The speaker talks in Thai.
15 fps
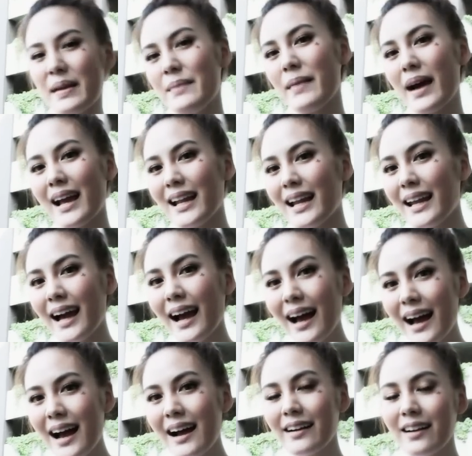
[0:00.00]
ปีใหม่แล้วนะ
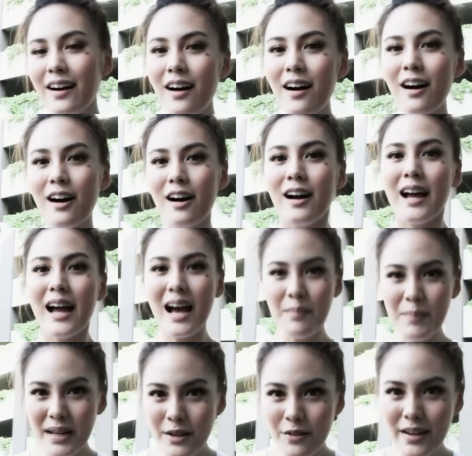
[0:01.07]
คะก็แฮ
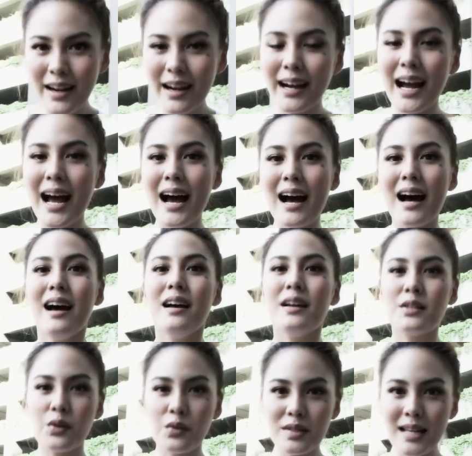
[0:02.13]
ปปี้นิวเยียร์ค่ะ
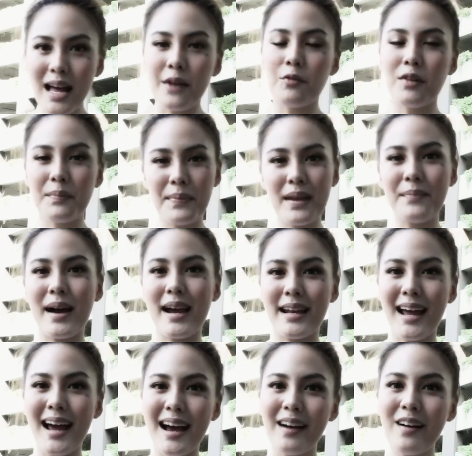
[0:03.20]
สุขสันต์วันปีใหม่
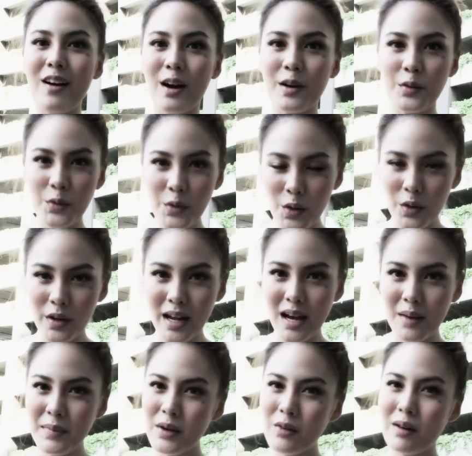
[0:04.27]
นะคะ ขอให้ทุกคน
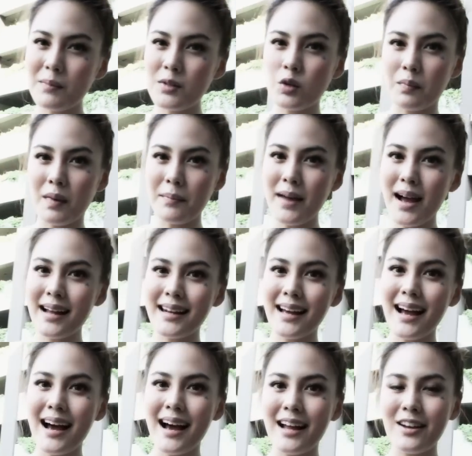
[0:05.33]
นะคะมีความสุขมากๆ
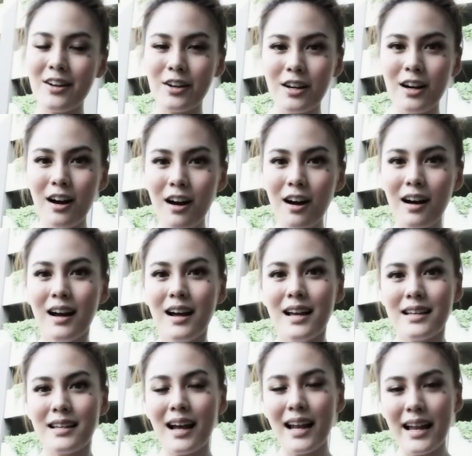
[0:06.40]
นะคะ แล้วก็
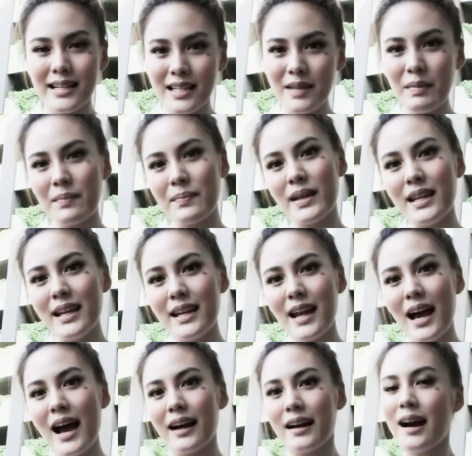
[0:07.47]
อะไรที่มันไม่ดี
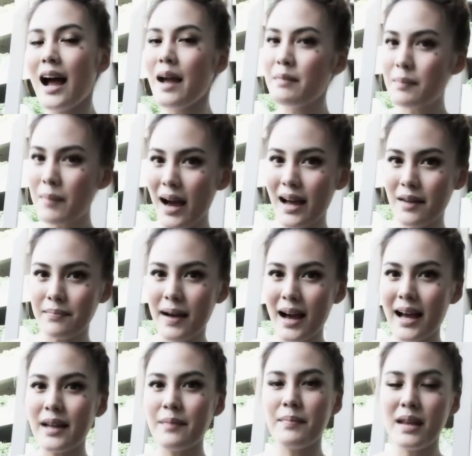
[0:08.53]
นะคะ ก็ให้มันผ่านไป
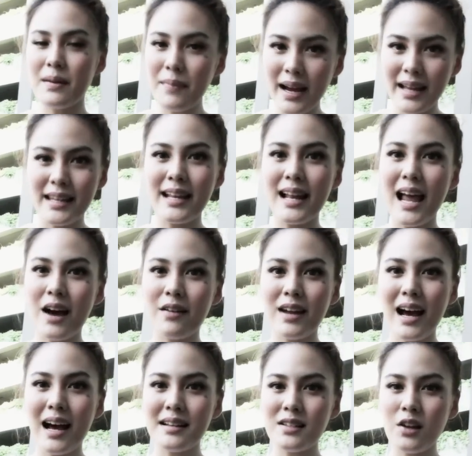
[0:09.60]
ปีใหม่นี้แล้ว
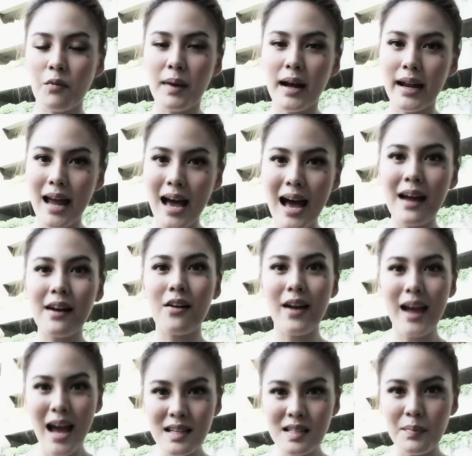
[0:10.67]
นะคะ
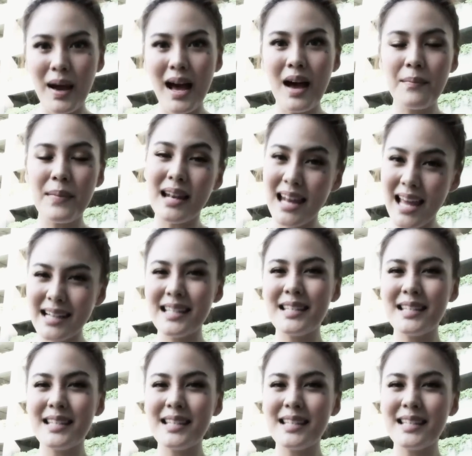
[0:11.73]
2555 เป็นเลข